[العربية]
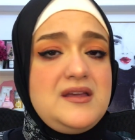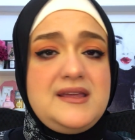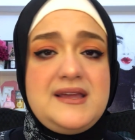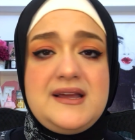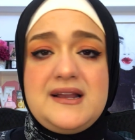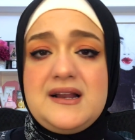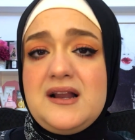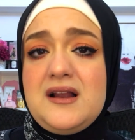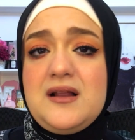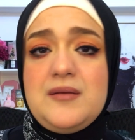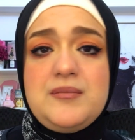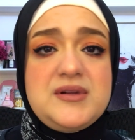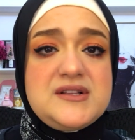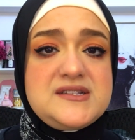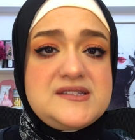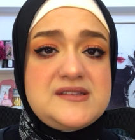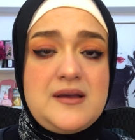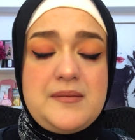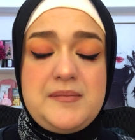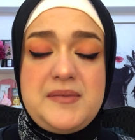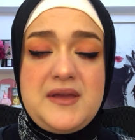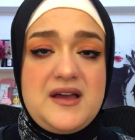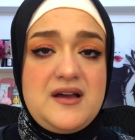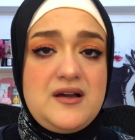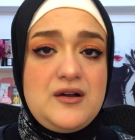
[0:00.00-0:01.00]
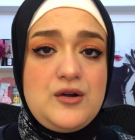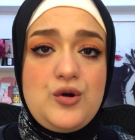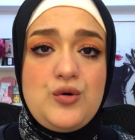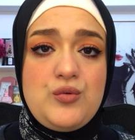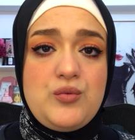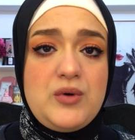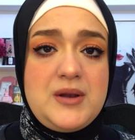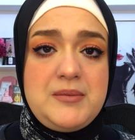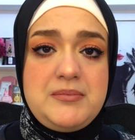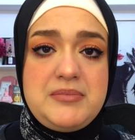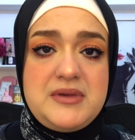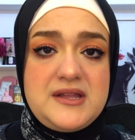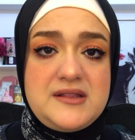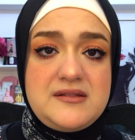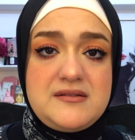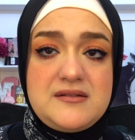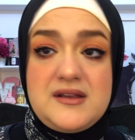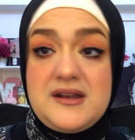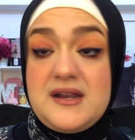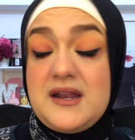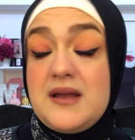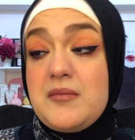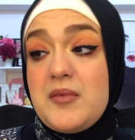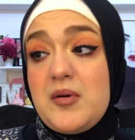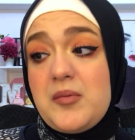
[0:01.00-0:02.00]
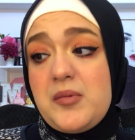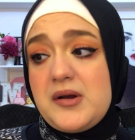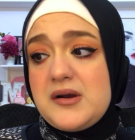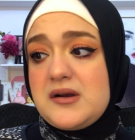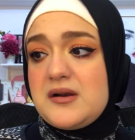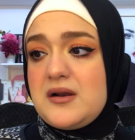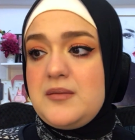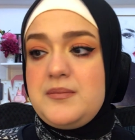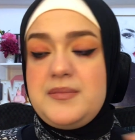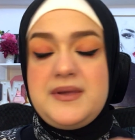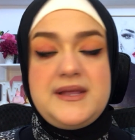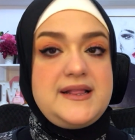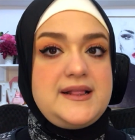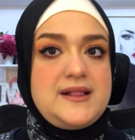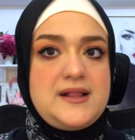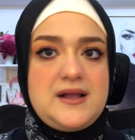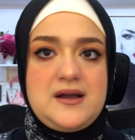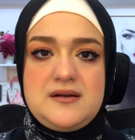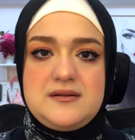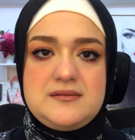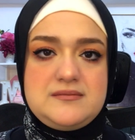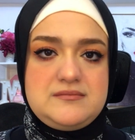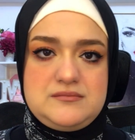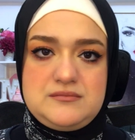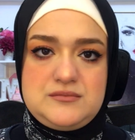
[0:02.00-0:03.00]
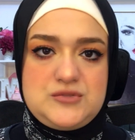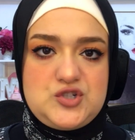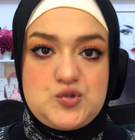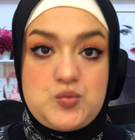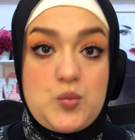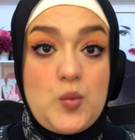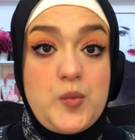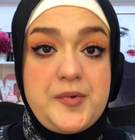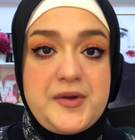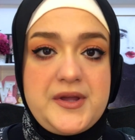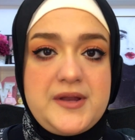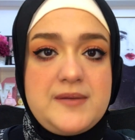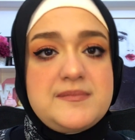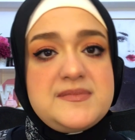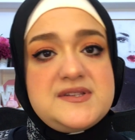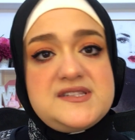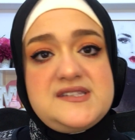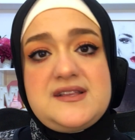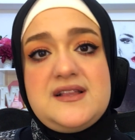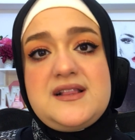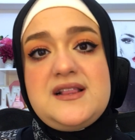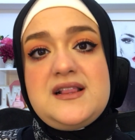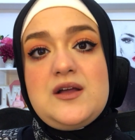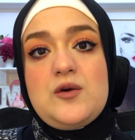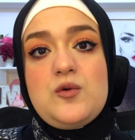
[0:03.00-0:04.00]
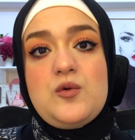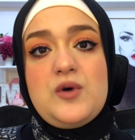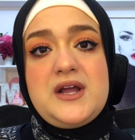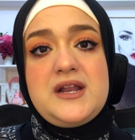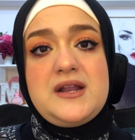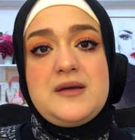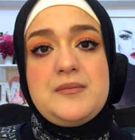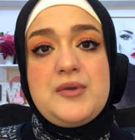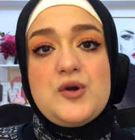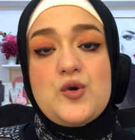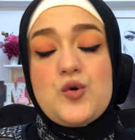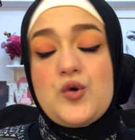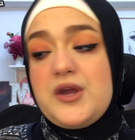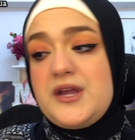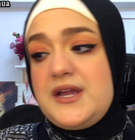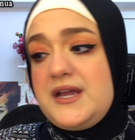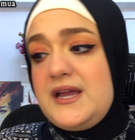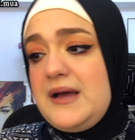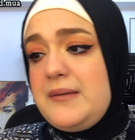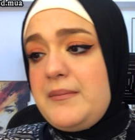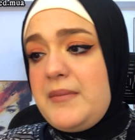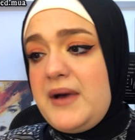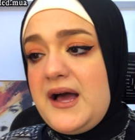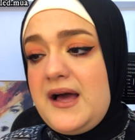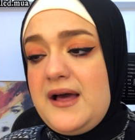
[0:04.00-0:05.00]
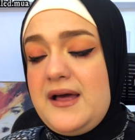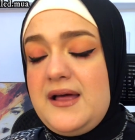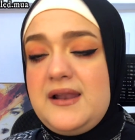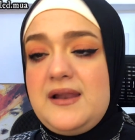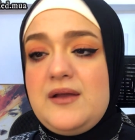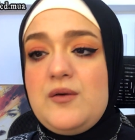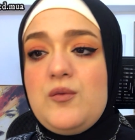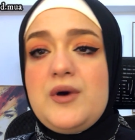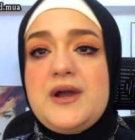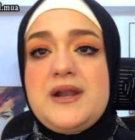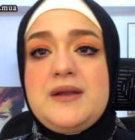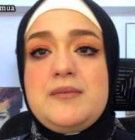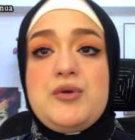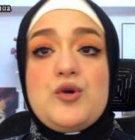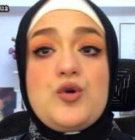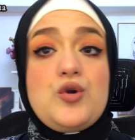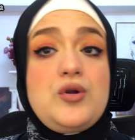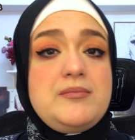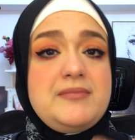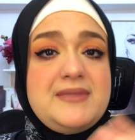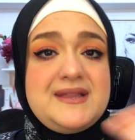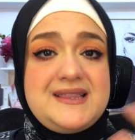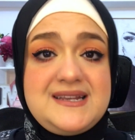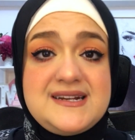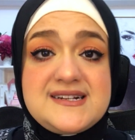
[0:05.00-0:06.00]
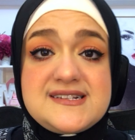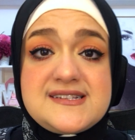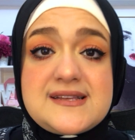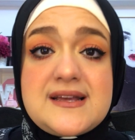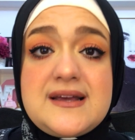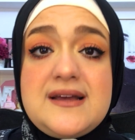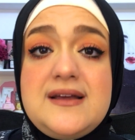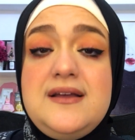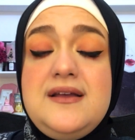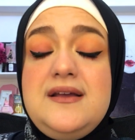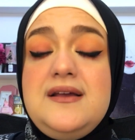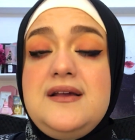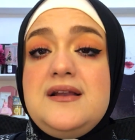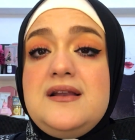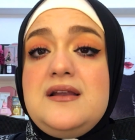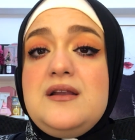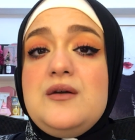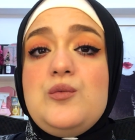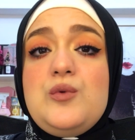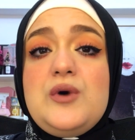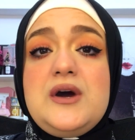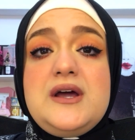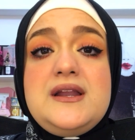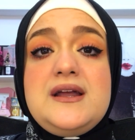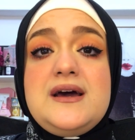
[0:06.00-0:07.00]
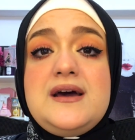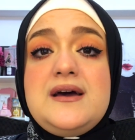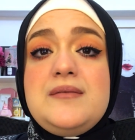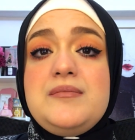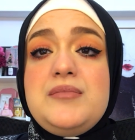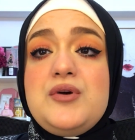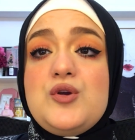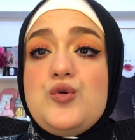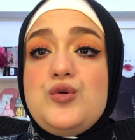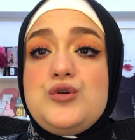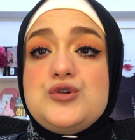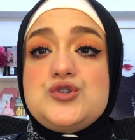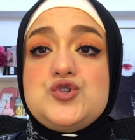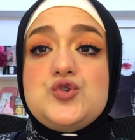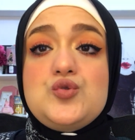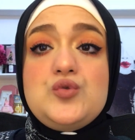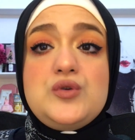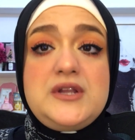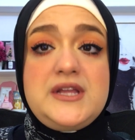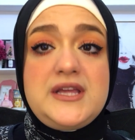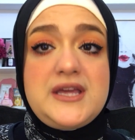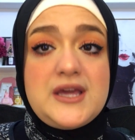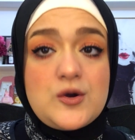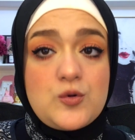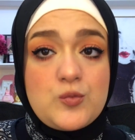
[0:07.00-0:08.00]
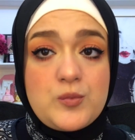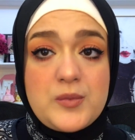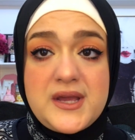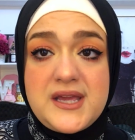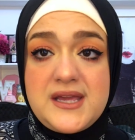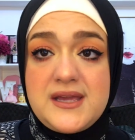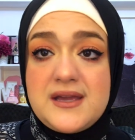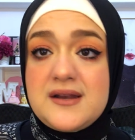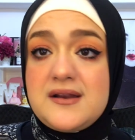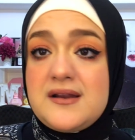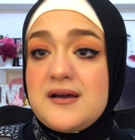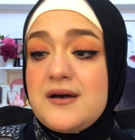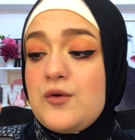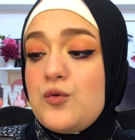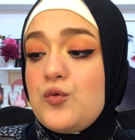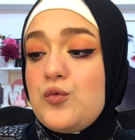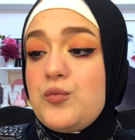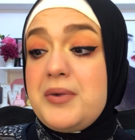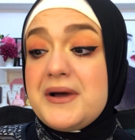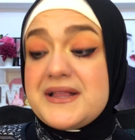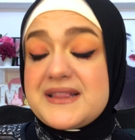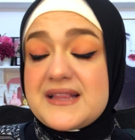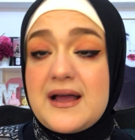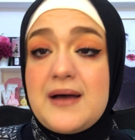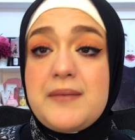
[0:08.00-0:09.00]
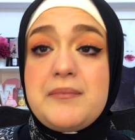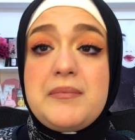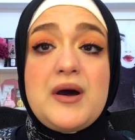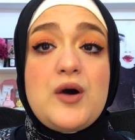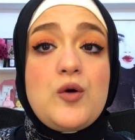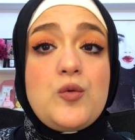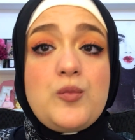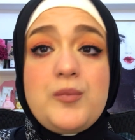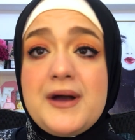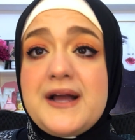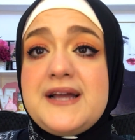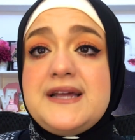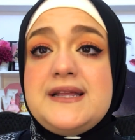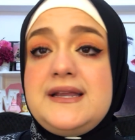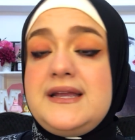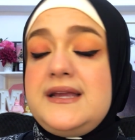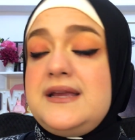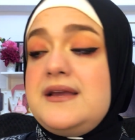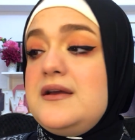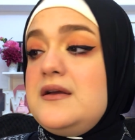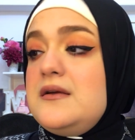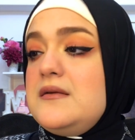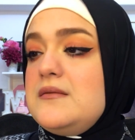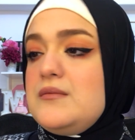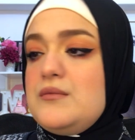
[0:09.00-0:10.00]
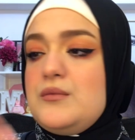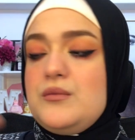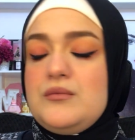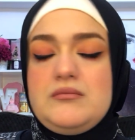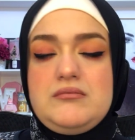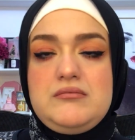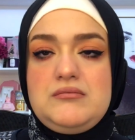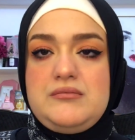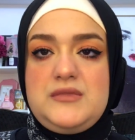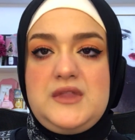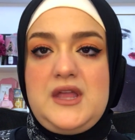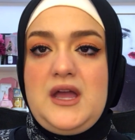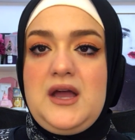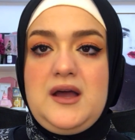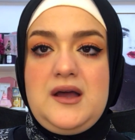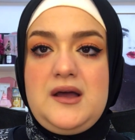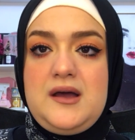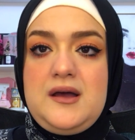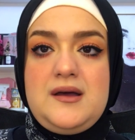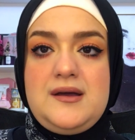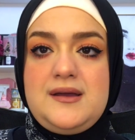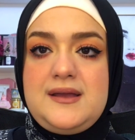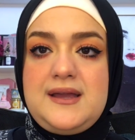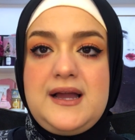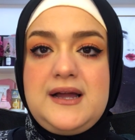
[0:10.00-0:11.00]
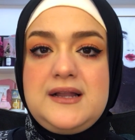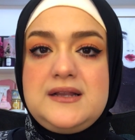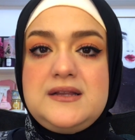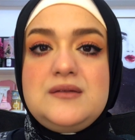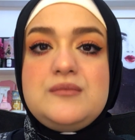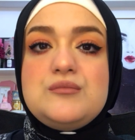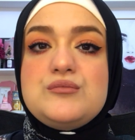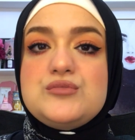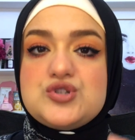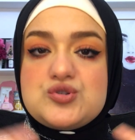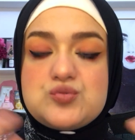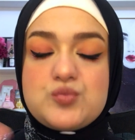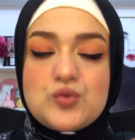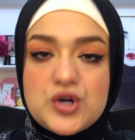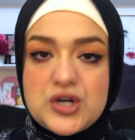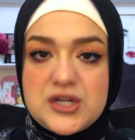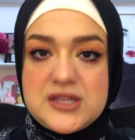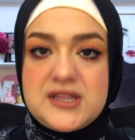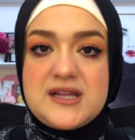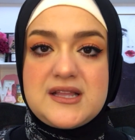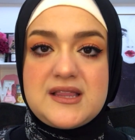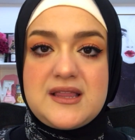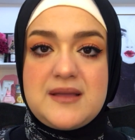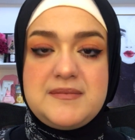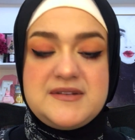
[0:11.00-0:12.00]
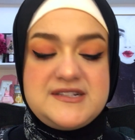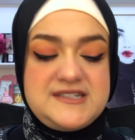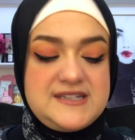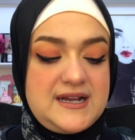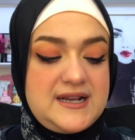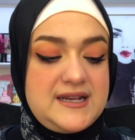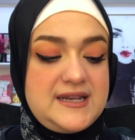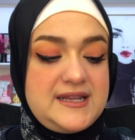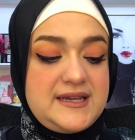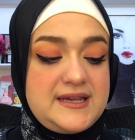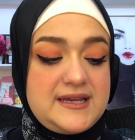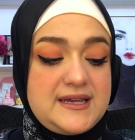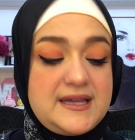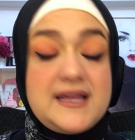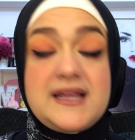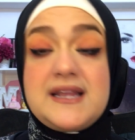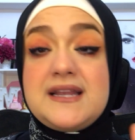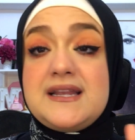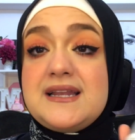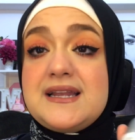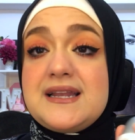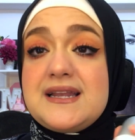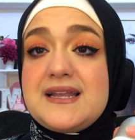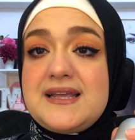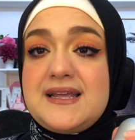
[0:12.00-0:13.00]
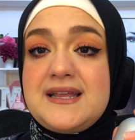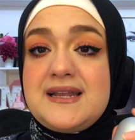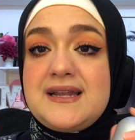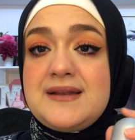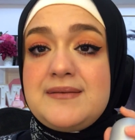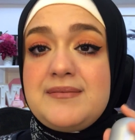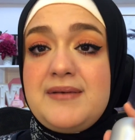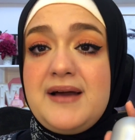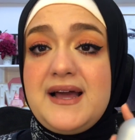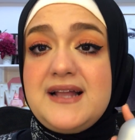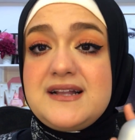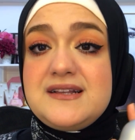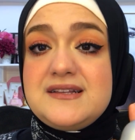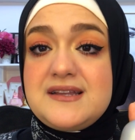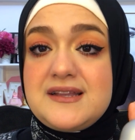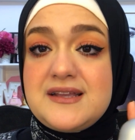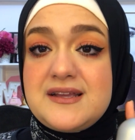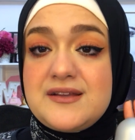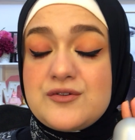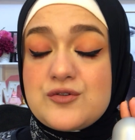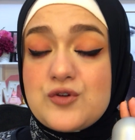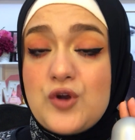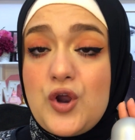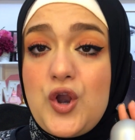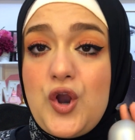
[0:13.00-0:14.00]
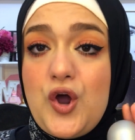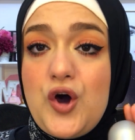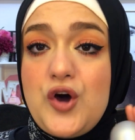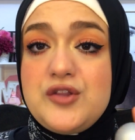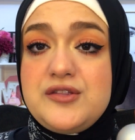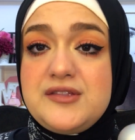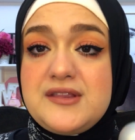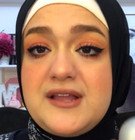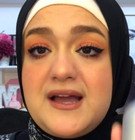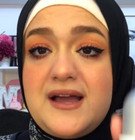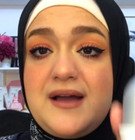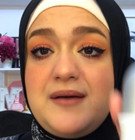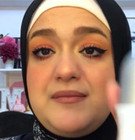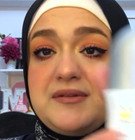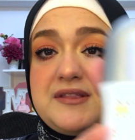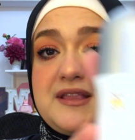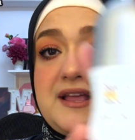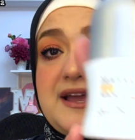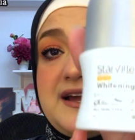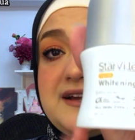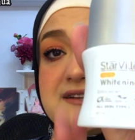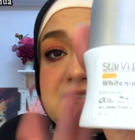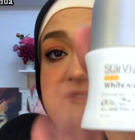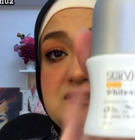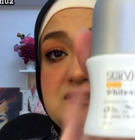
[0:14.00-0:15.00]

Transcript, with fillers: يعني انا بنصح بيها جوه البيت انما بره البيت لا مش ممكن بالذات لو انا بروح الجامعه لو انا بروح المدرسه لو انا بروح شغلي يوميا او بتعب او بجري ده يعني مش ممكن تعتمدي عليه ال بقى الرول اون ده بتاع